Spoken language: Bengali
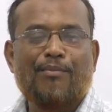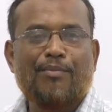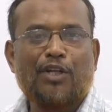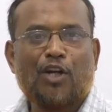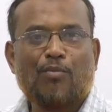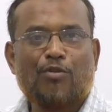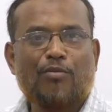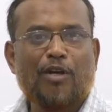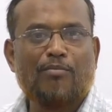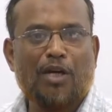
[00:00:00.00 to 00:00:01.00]
নিরানব্বই
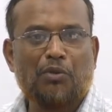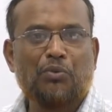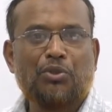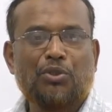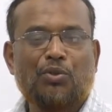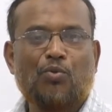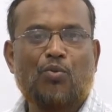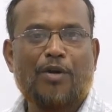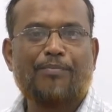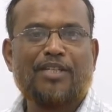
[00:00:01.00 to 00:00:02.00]
ভাগ মানুষ
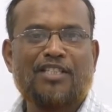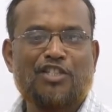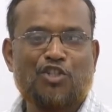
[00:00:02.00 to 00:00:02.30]
ওয়ান পার্সেন্ট